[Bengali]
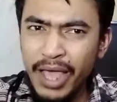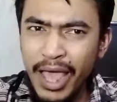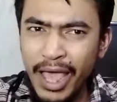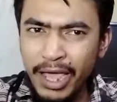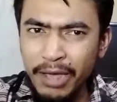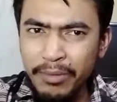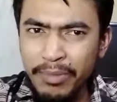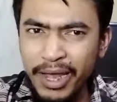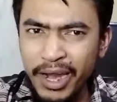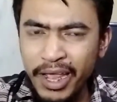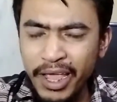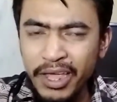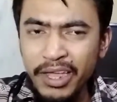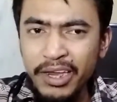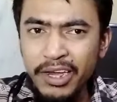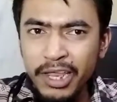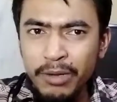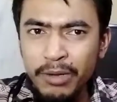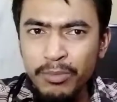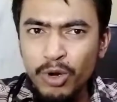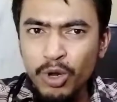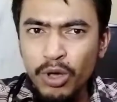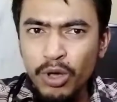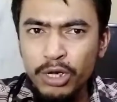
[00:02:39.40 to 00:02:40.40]
একেবারেই
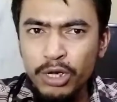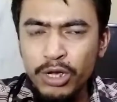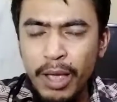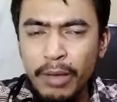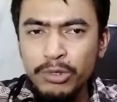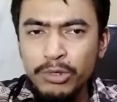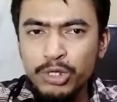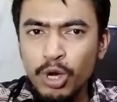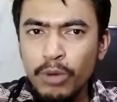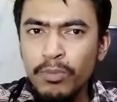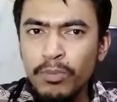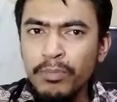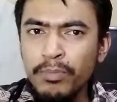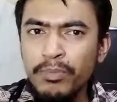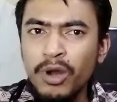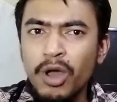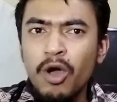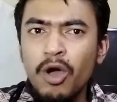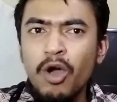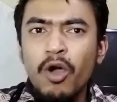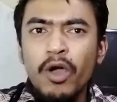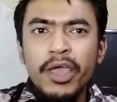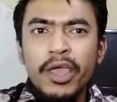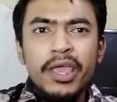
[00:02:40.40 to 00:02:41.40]
নির্মূল করা সম্ভব
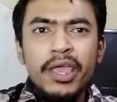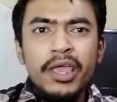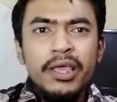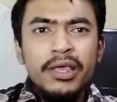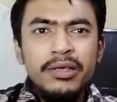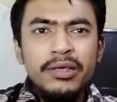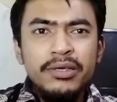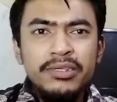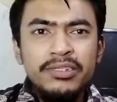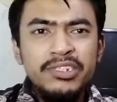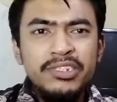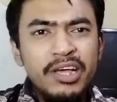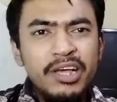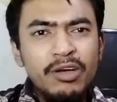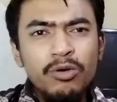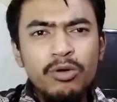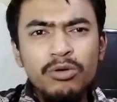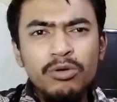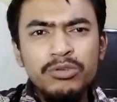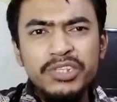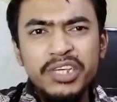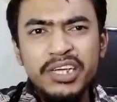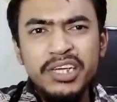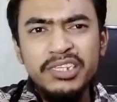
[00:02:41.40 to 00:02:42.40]
নয় যে
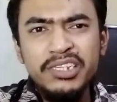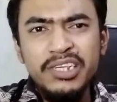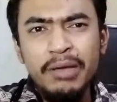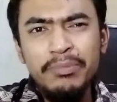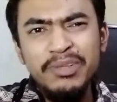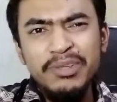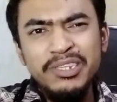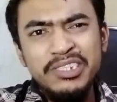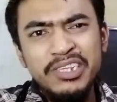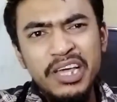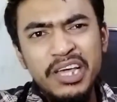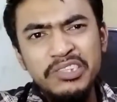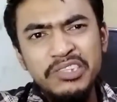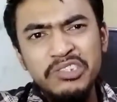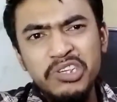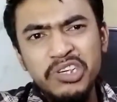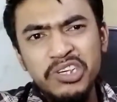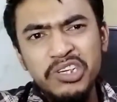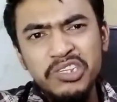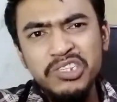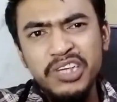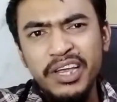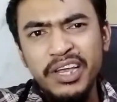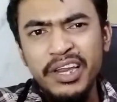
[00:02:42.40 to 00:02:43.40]
কোনো চিকিৎসা আপনি যে
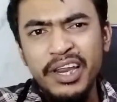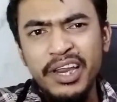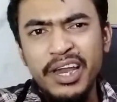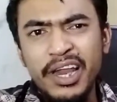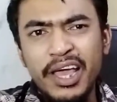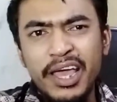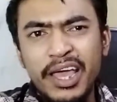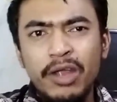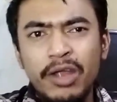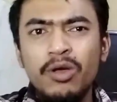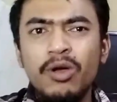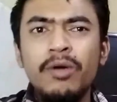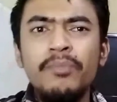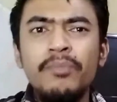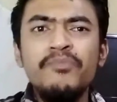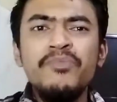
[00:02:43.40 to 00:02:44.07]
চিকিৎসাই নেন না কেন